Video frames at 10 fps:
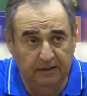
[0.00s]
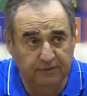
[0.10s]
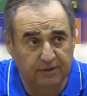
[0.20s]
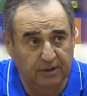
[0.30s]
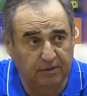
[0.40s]

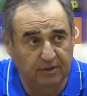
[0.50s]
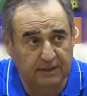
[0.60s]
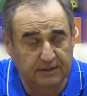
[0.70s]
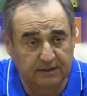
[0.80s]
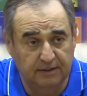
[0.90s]
Все-таки у
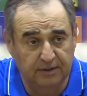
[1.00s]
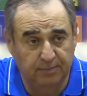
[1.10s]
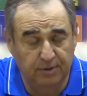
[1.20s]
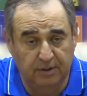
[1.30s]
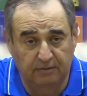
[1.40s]
нас э,
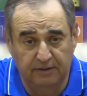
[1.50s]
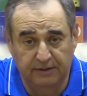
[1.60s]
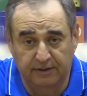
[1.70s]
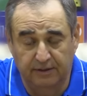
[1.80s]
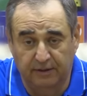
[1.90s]
дебютировало
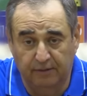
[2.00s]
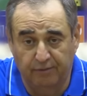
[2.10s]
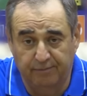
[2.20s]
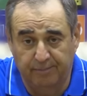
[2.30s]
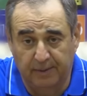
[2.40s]
9 игроков